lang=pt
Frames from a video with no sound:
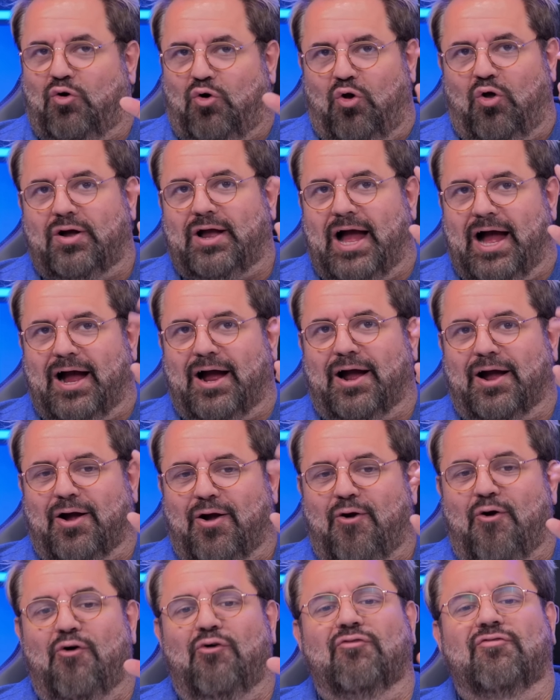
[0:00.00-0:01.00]
colocar
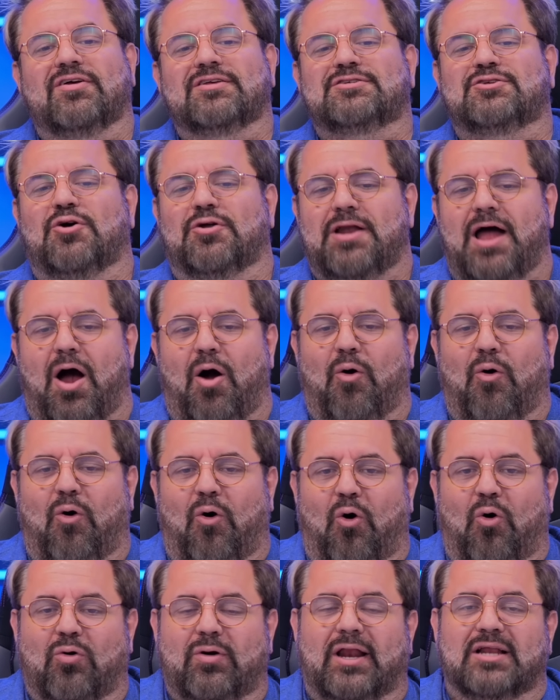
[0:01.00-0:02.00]
convencional,
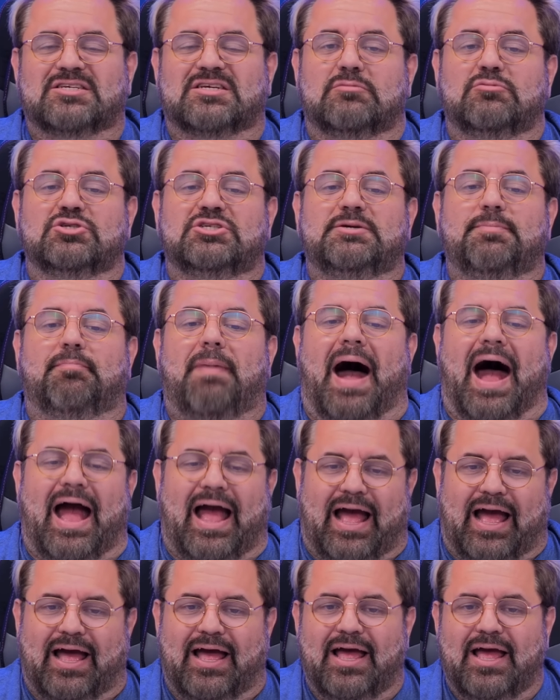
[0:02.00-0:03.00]
ou o que eles chamam de
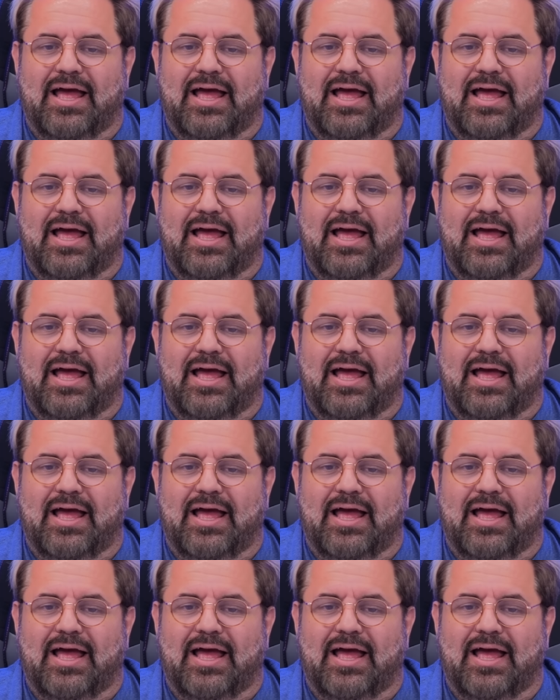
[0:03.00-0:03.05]
barra,